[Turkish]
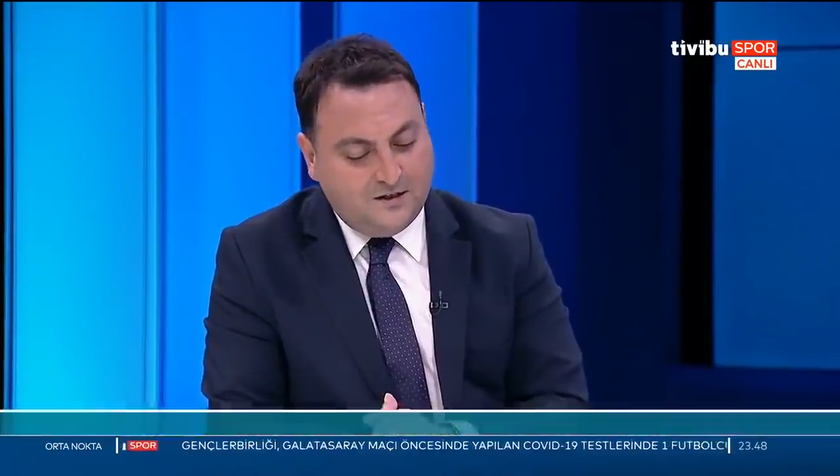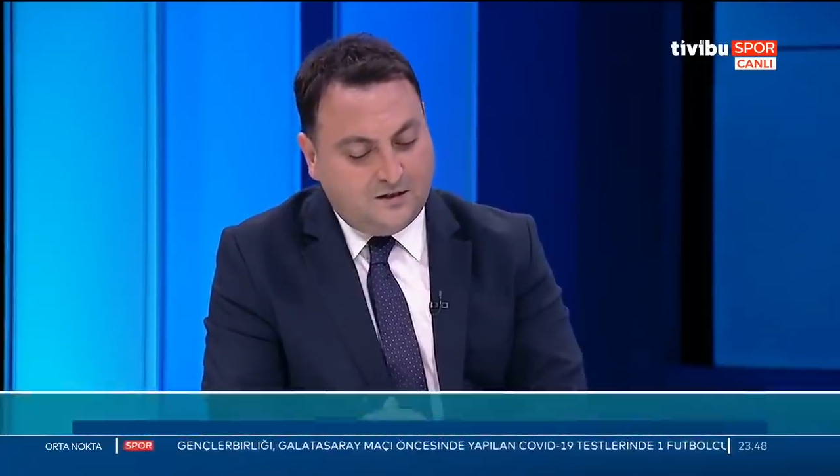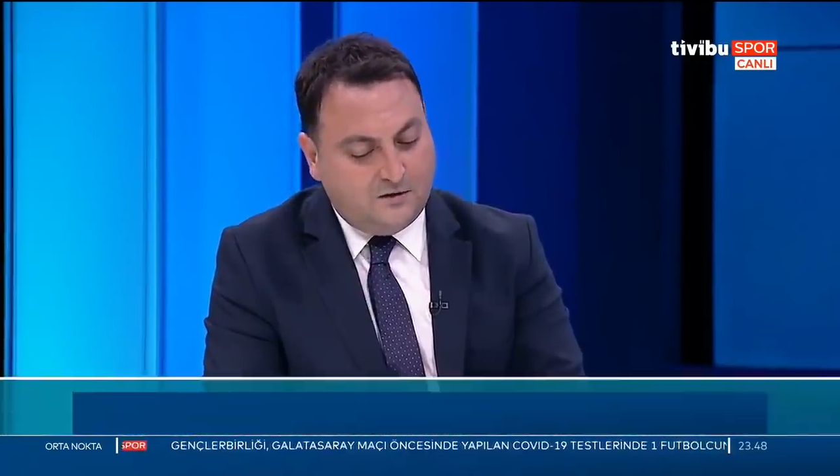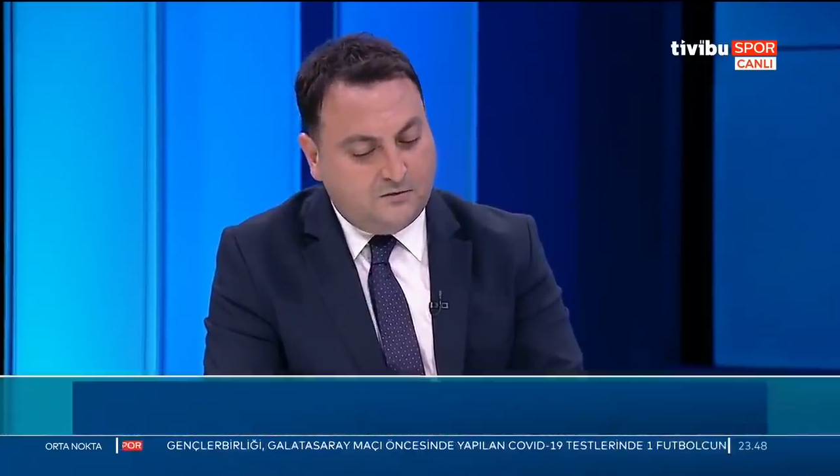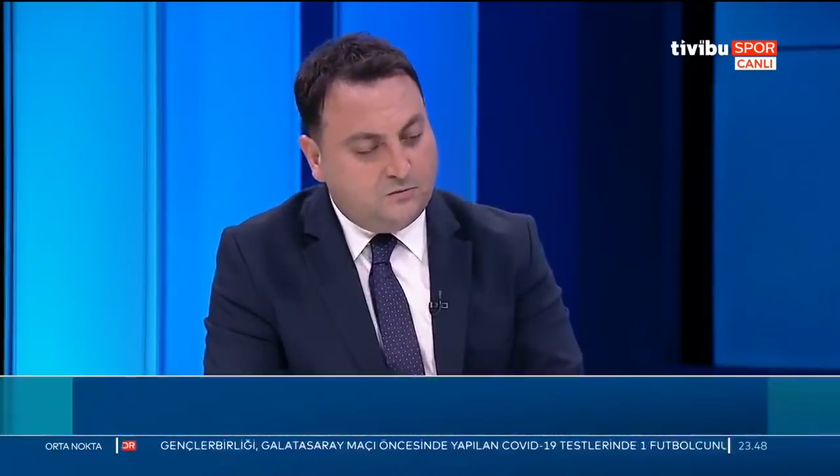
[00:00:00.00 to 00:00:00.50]

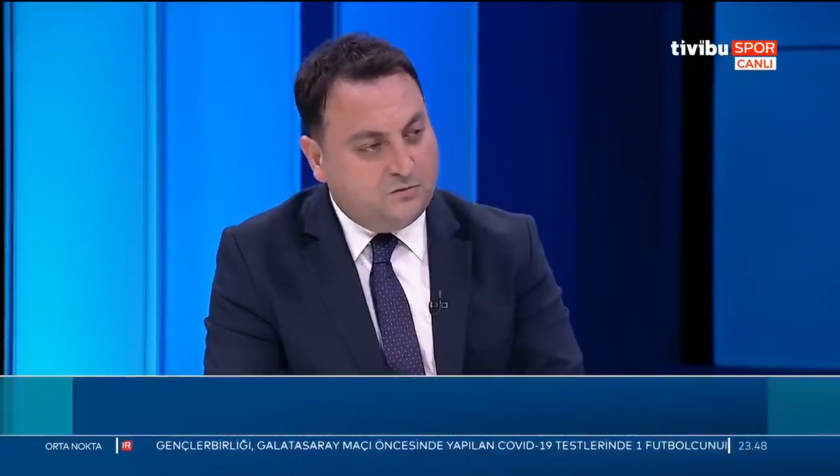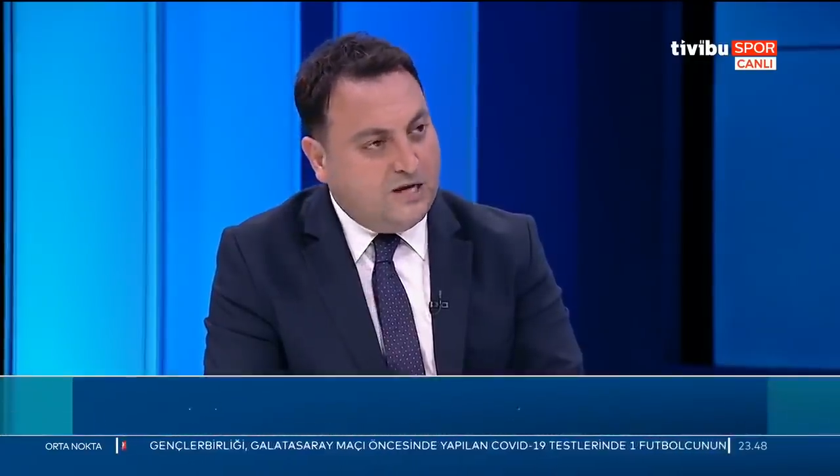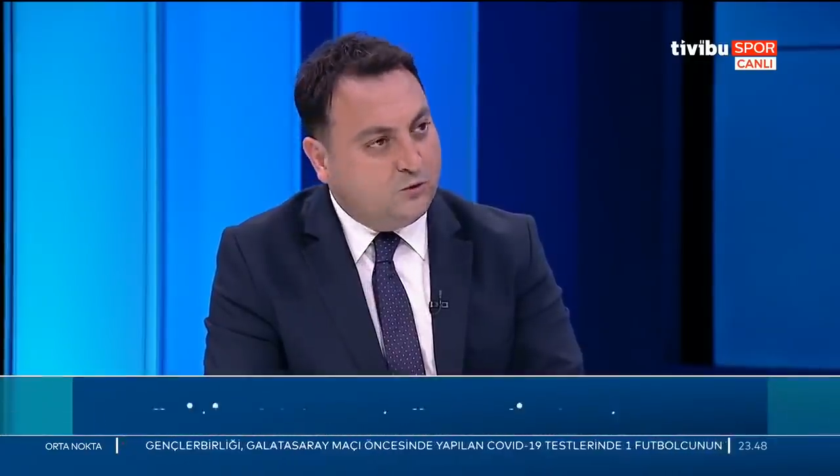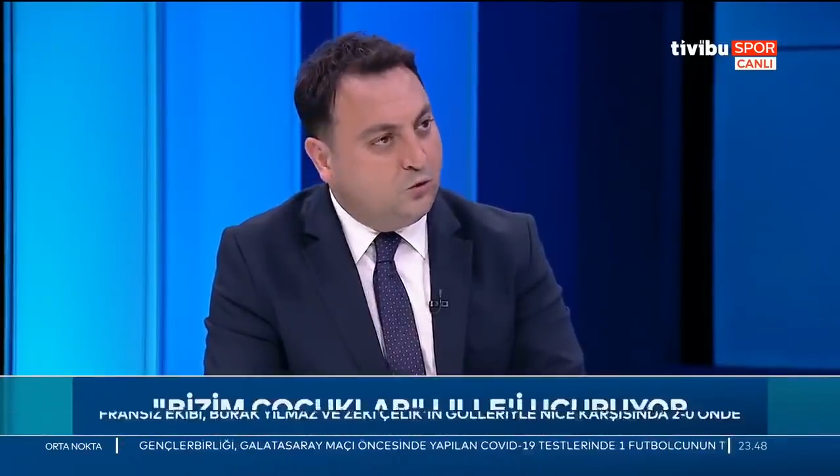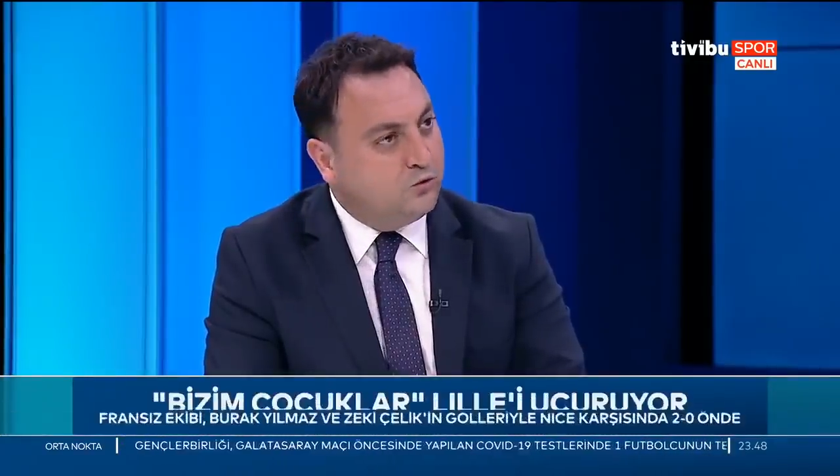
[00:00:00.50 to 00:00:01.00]
E,
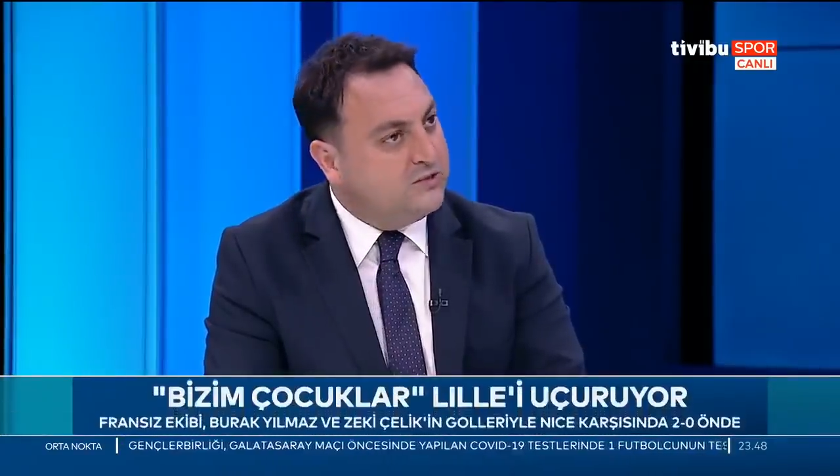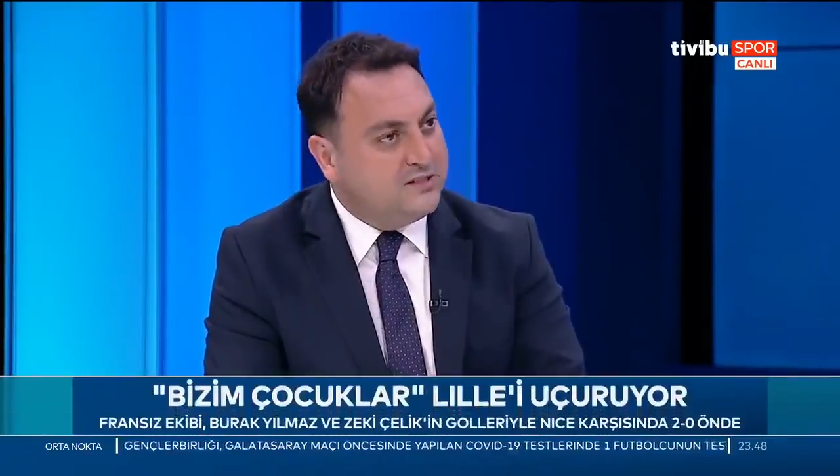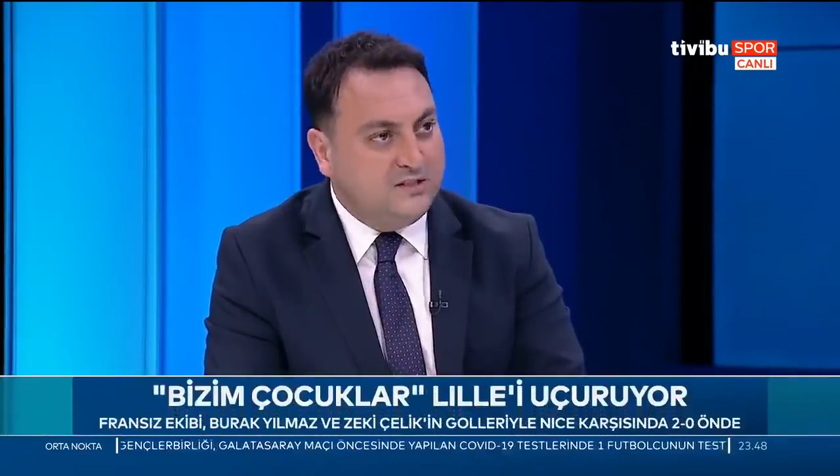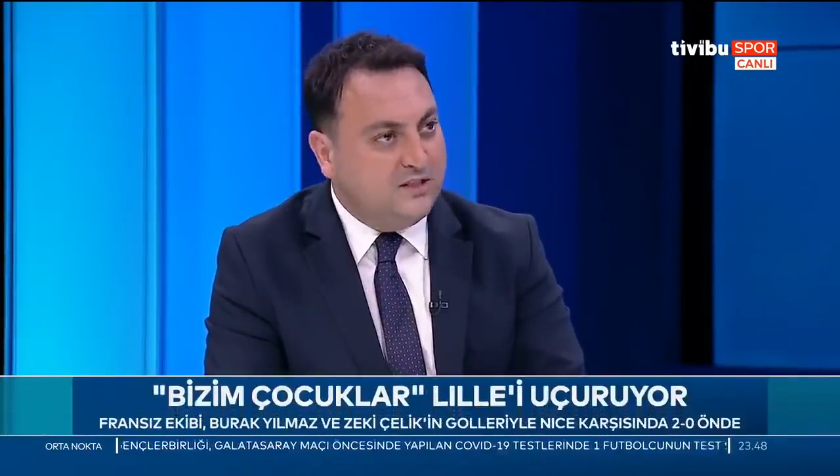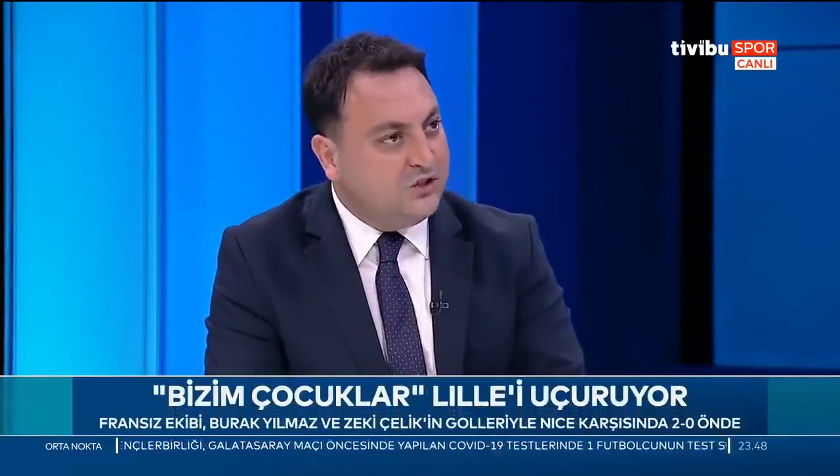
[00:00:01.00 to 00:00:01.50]
yani dolu
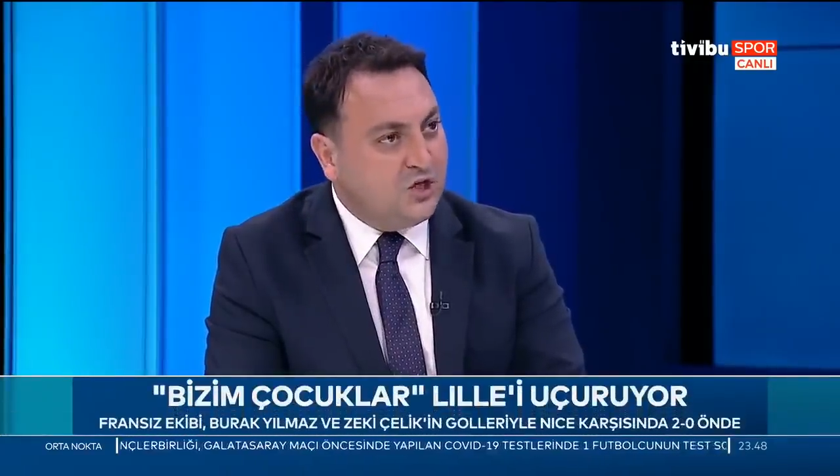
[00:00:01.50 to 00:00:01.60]
Dizgin de Lille,